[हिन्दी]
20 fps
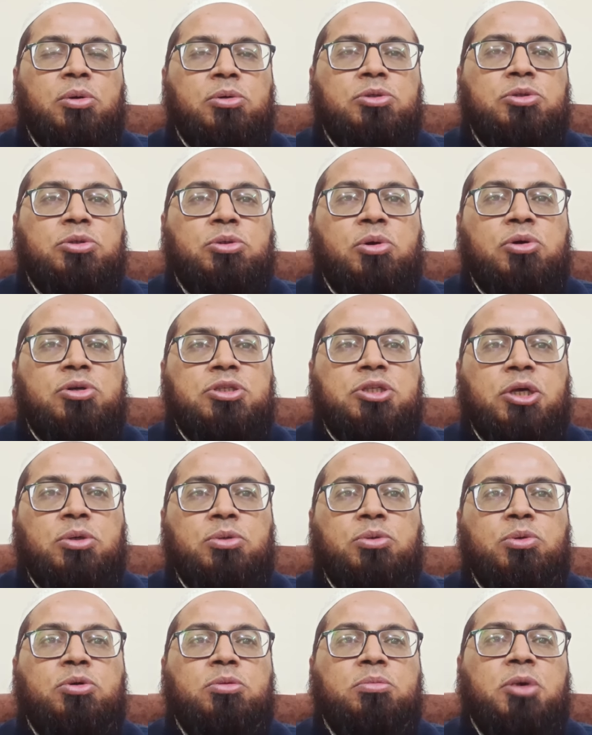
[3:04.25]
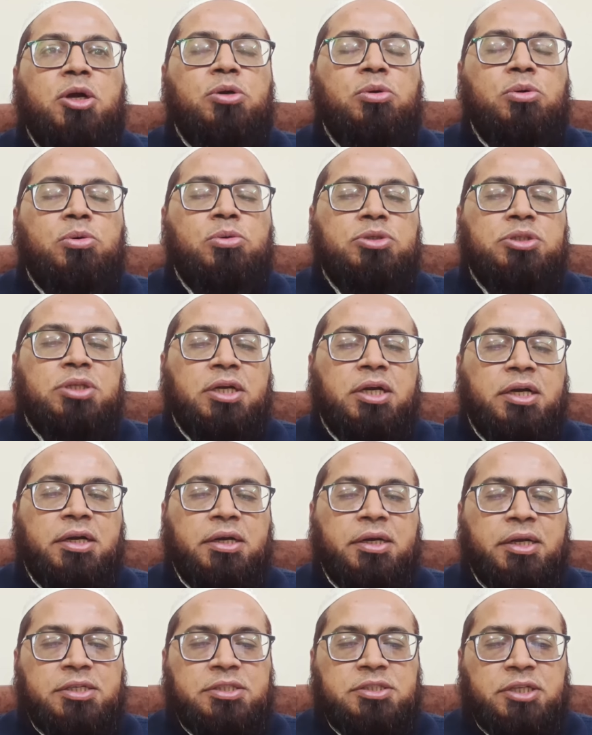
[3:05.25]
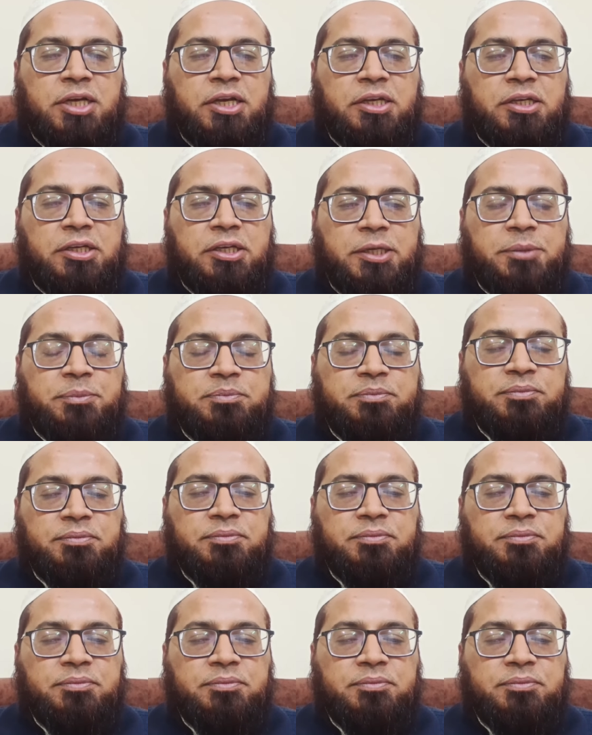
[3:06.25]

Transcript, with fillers: उसको ज़रूर मलहूज रखना चाहिए